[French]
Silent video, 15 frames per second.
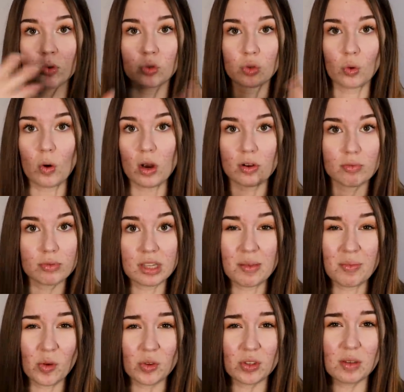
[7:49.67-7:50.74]
Je crois que vous
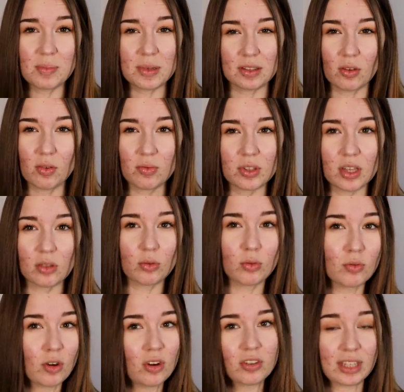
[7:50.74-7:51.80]
aimez aussi parce que vous êtes
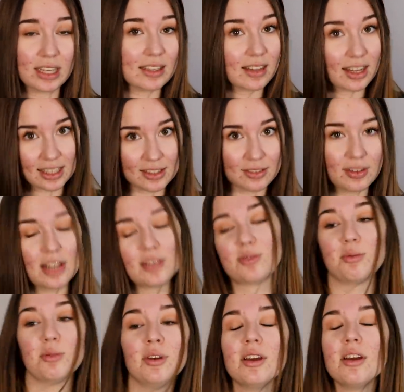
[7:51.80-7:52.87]
souvent très actifs
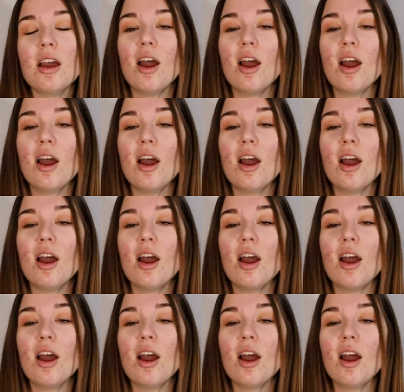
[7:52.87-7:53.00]
là-dessus.